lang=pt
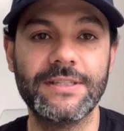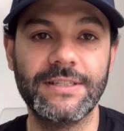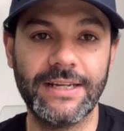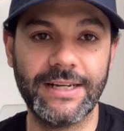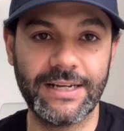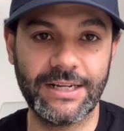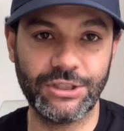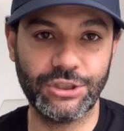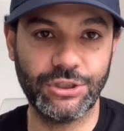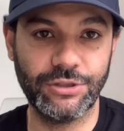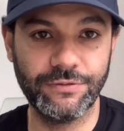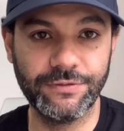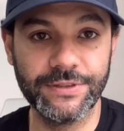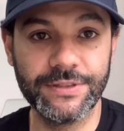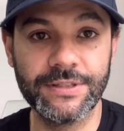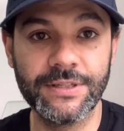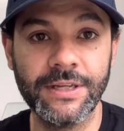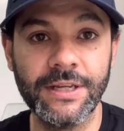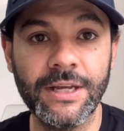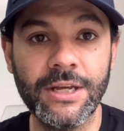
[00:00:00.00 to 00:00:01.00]

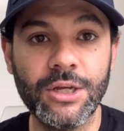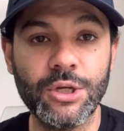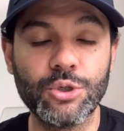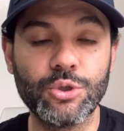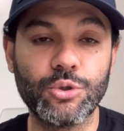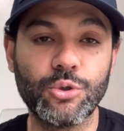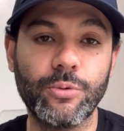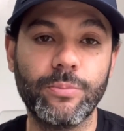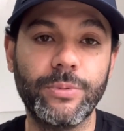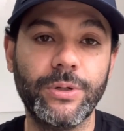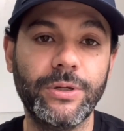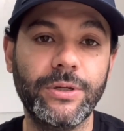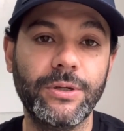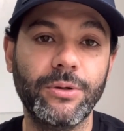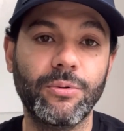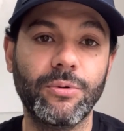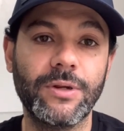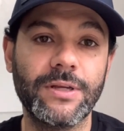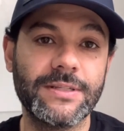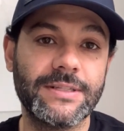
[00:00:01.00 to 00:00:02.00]
negativas sobre
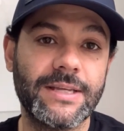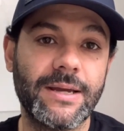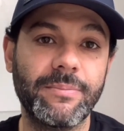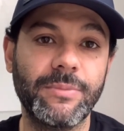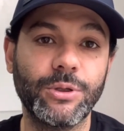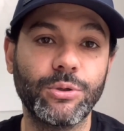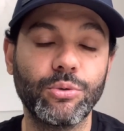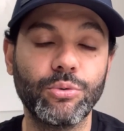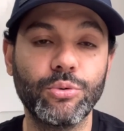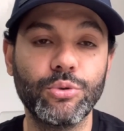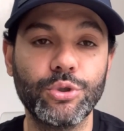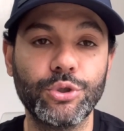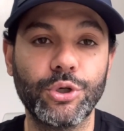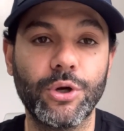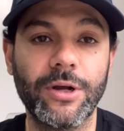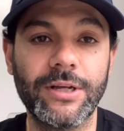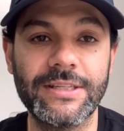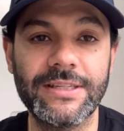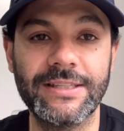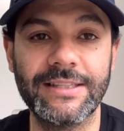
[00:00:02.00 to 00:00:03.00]
o lançamento do
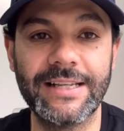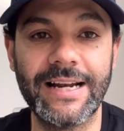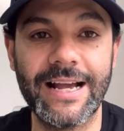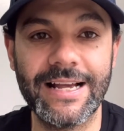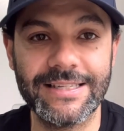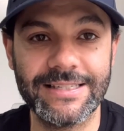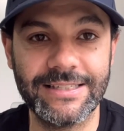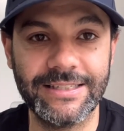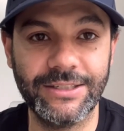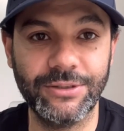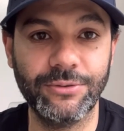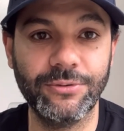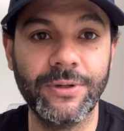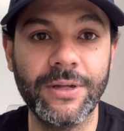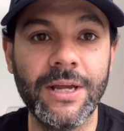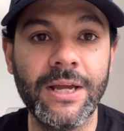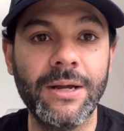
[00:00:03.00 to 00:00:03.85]
choque traseiro.